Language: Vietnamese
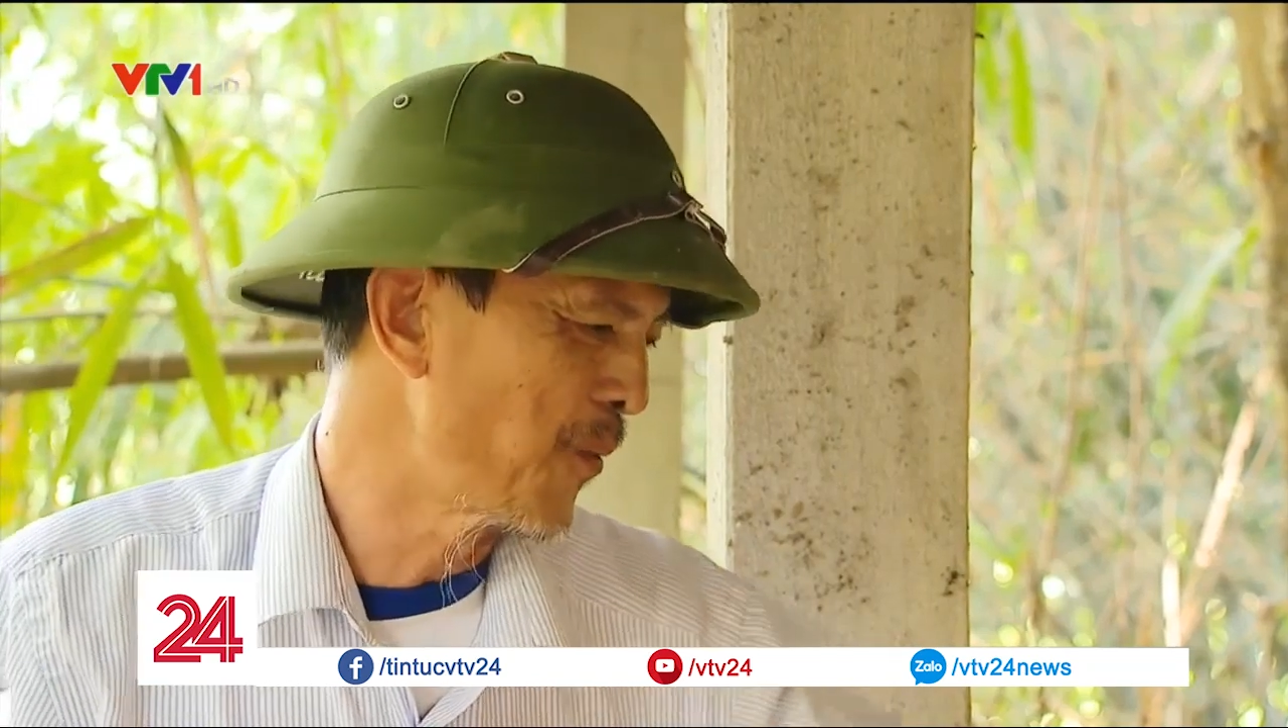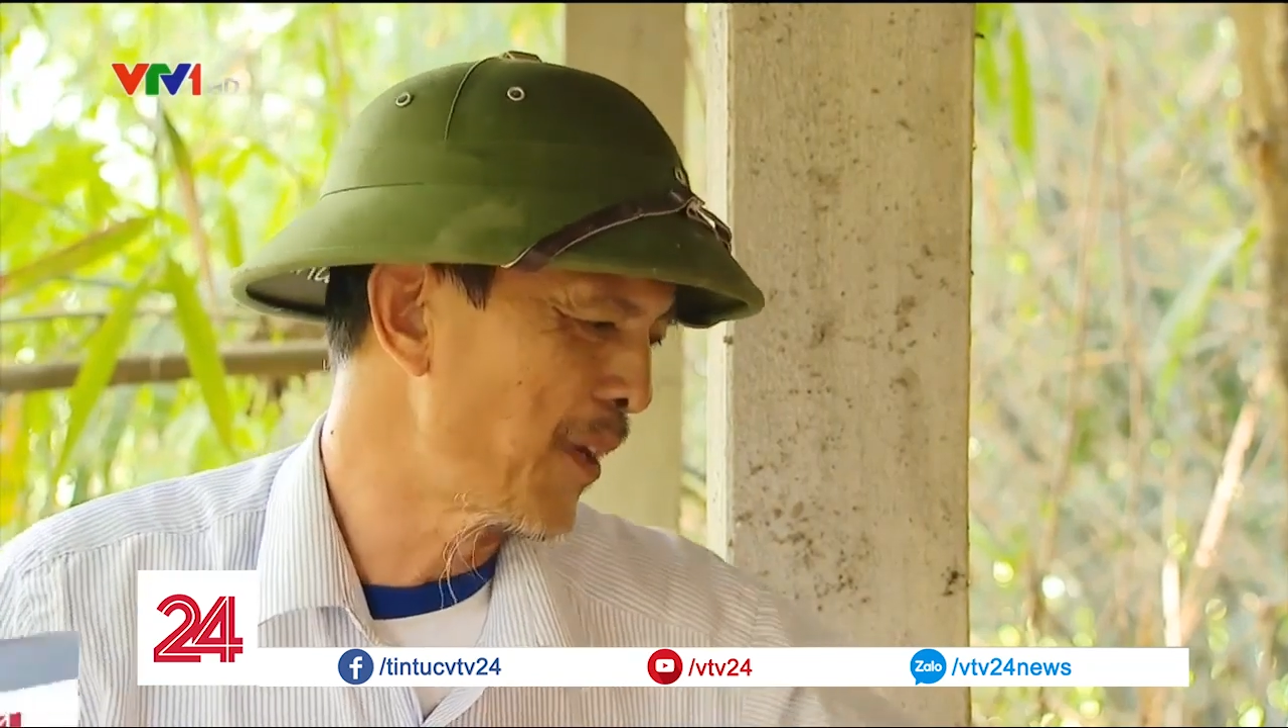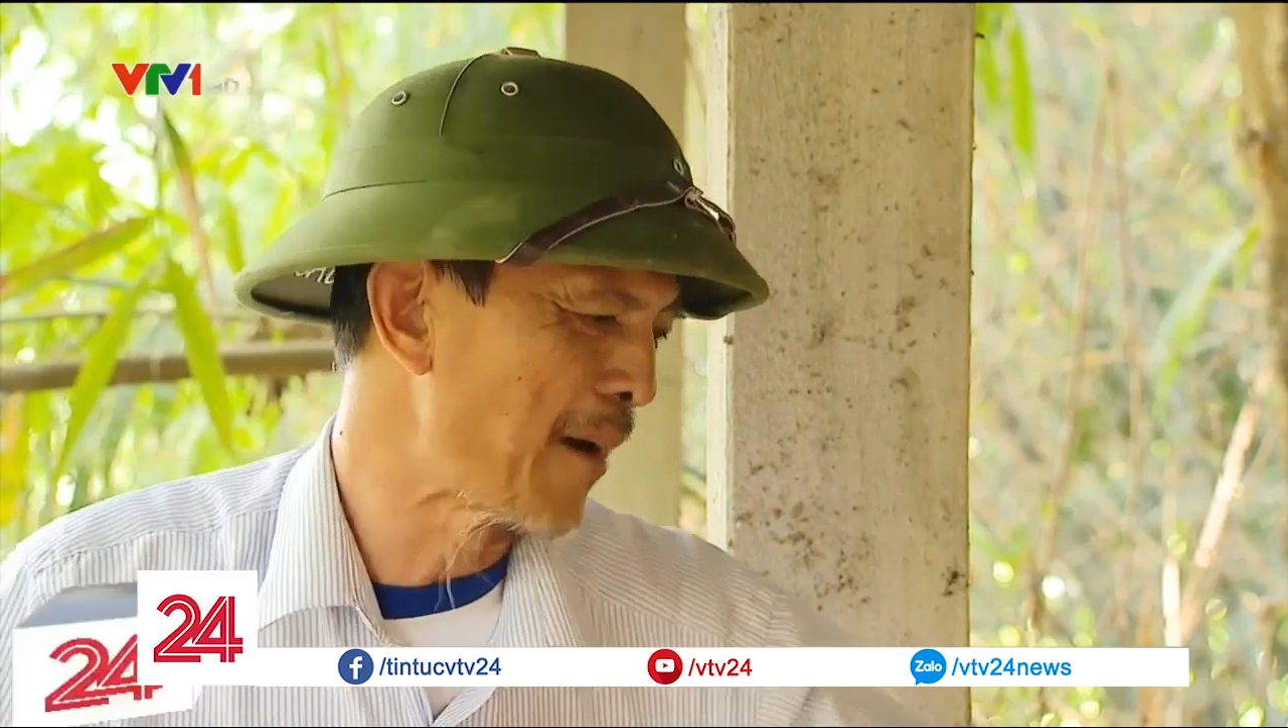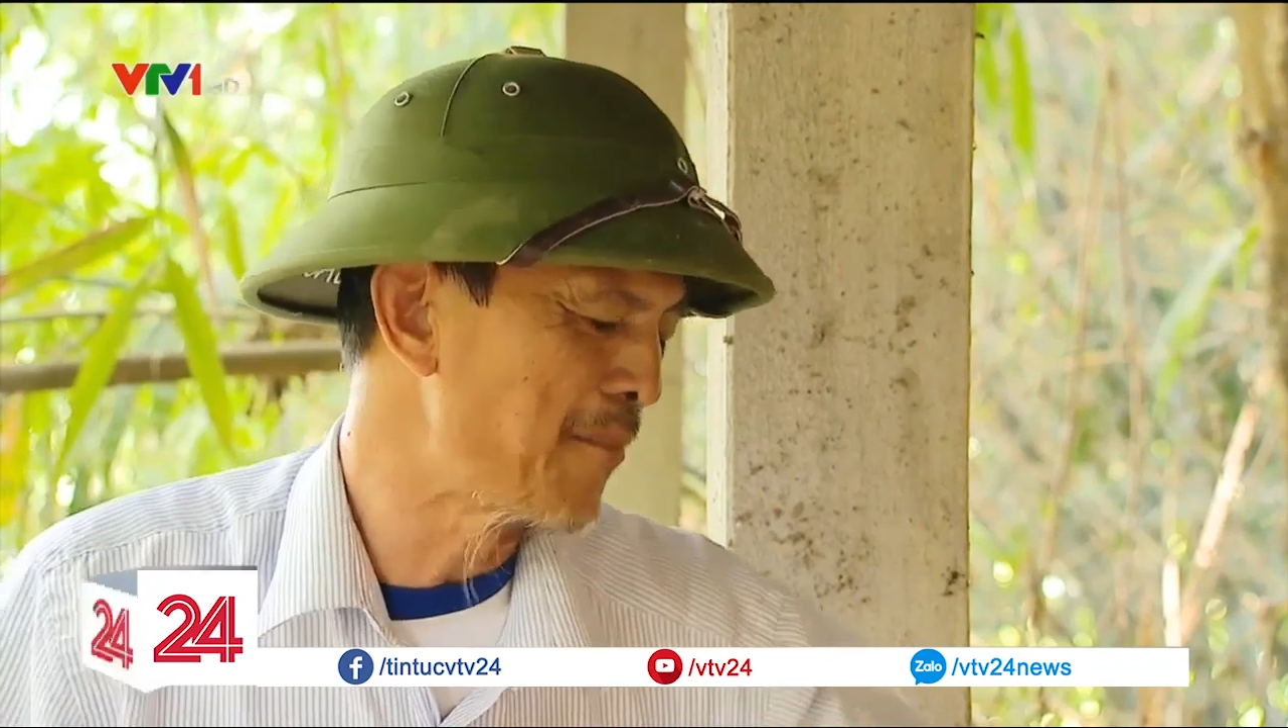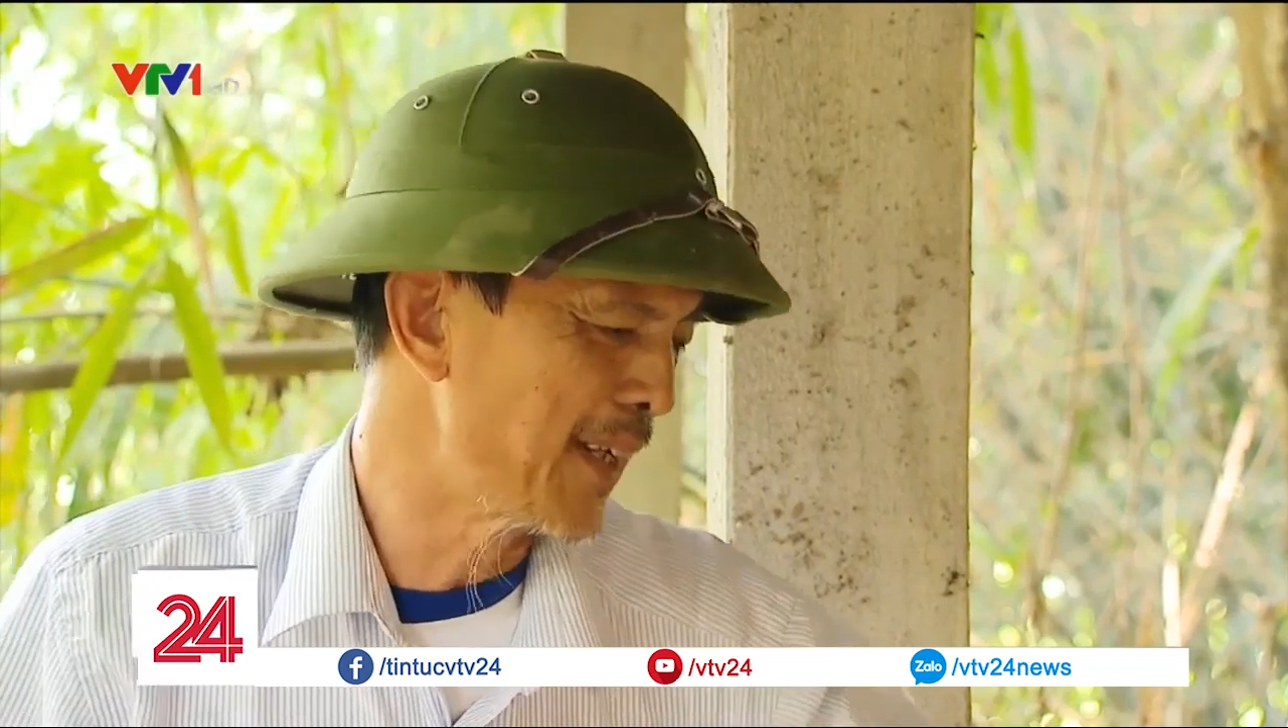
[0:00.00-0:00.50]

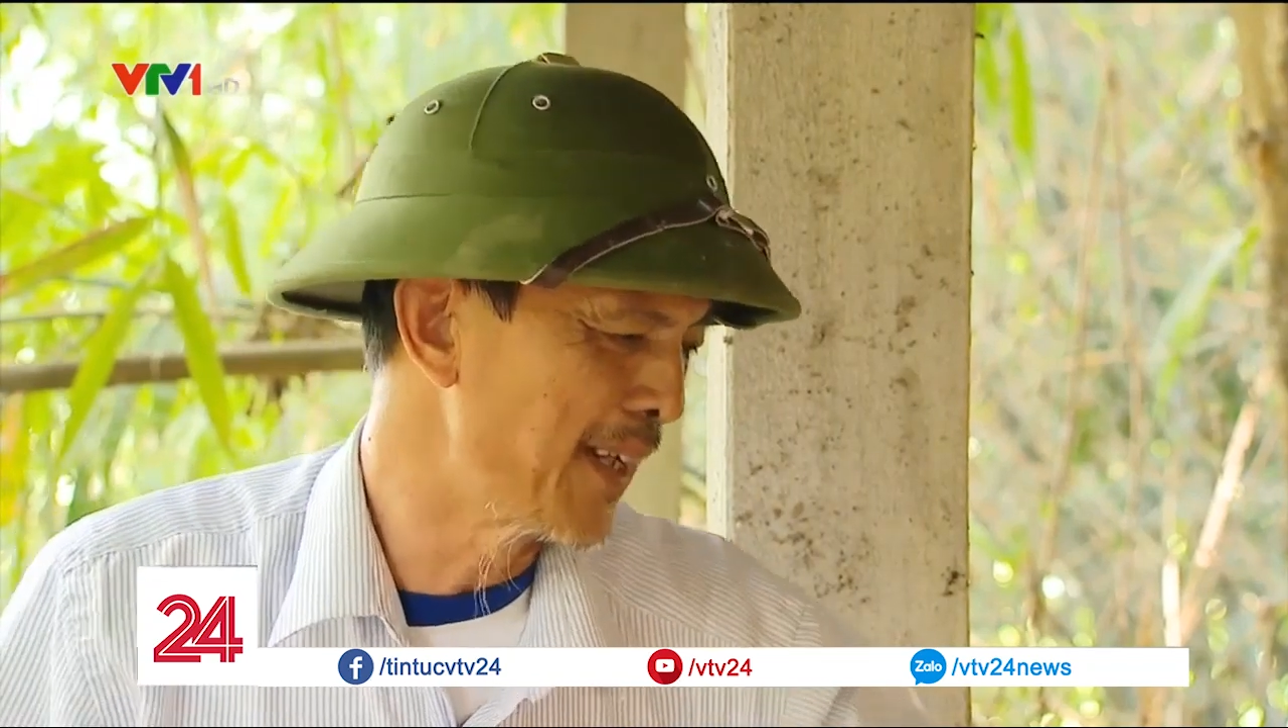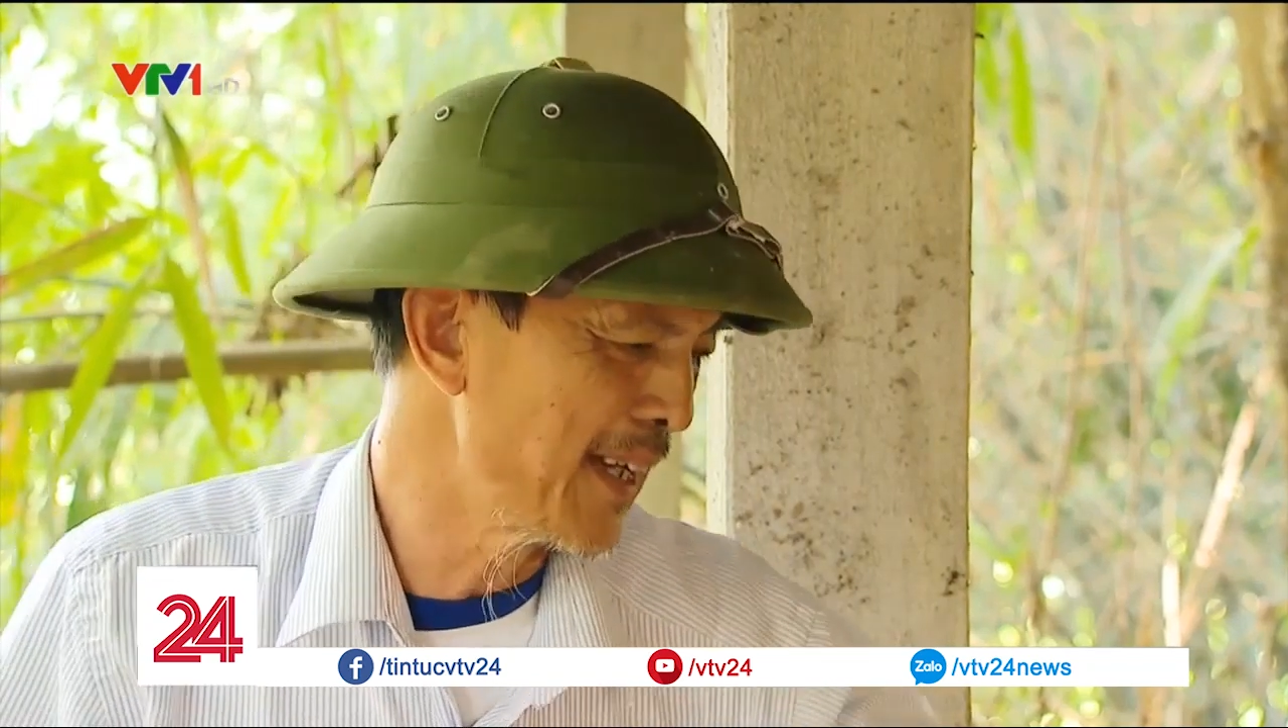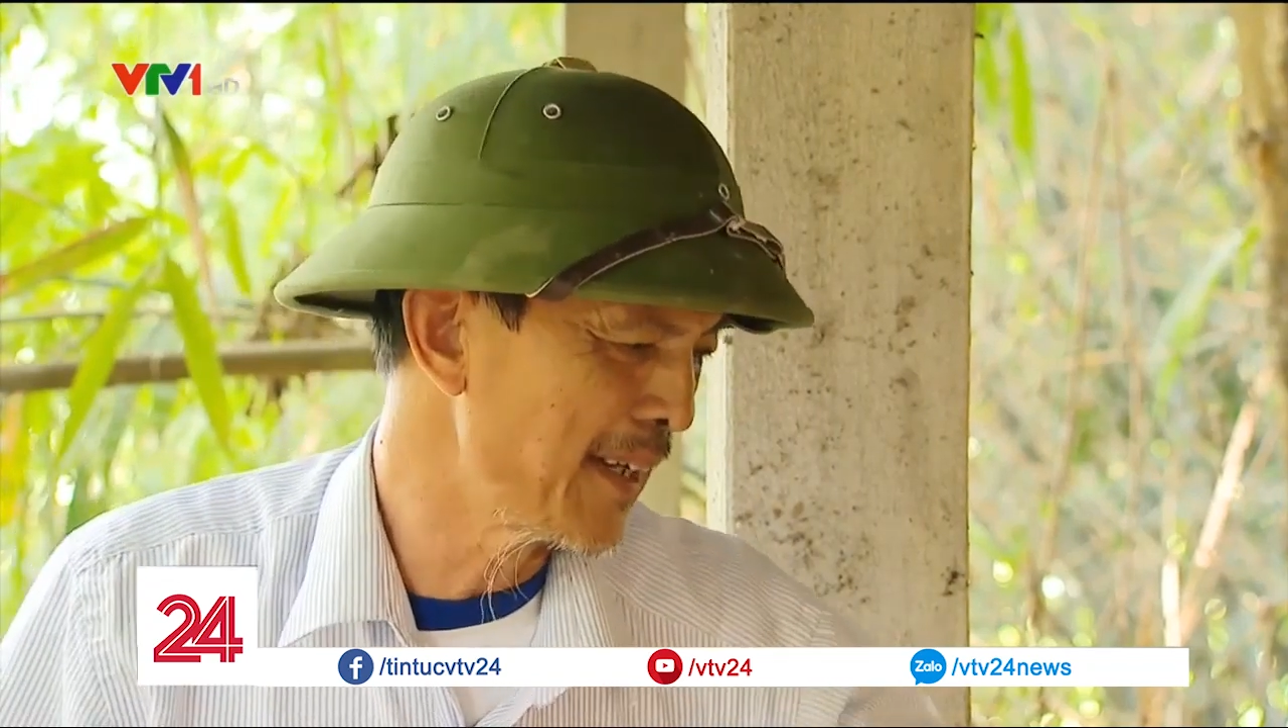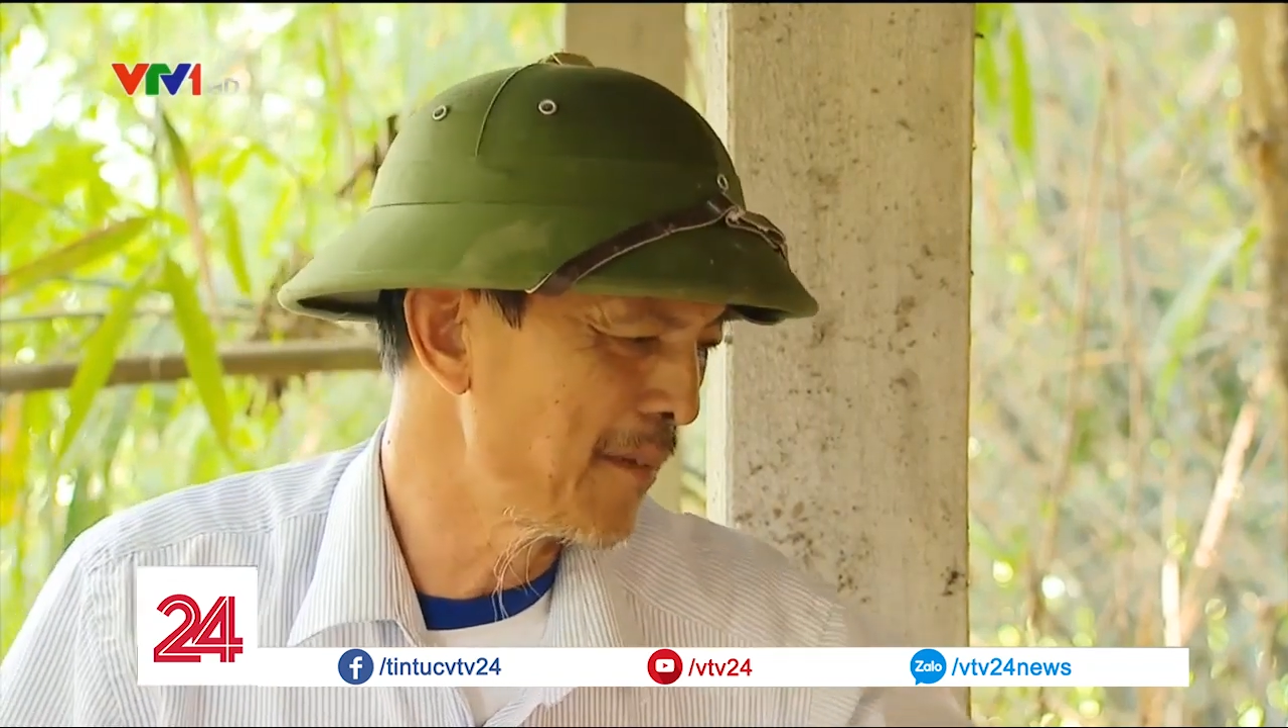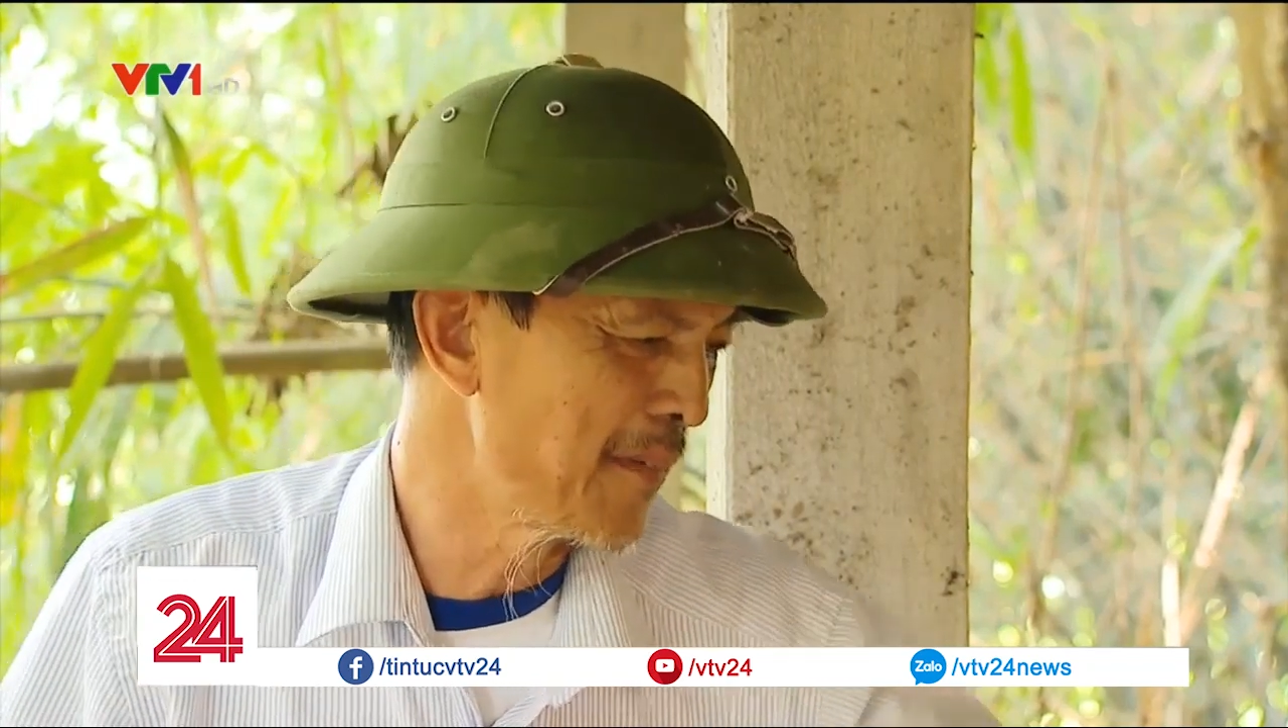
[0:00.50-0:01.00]
cụ nằm
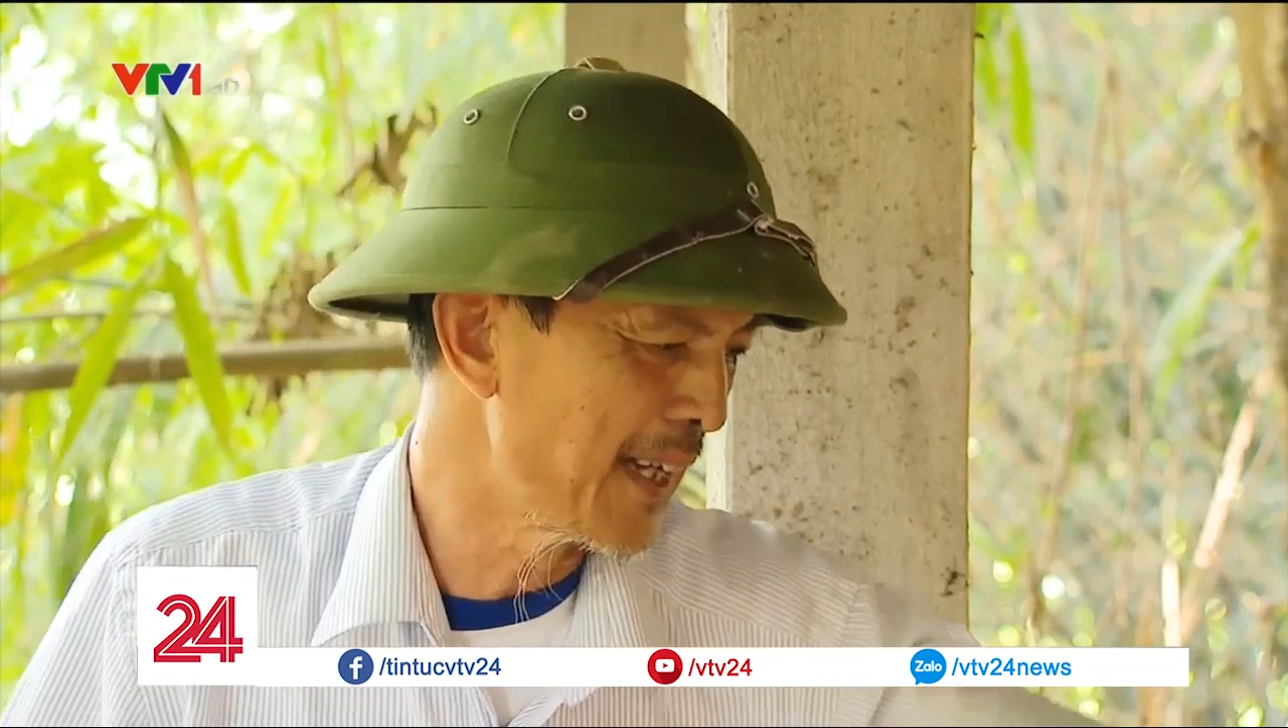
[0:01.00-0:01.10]
ở đây.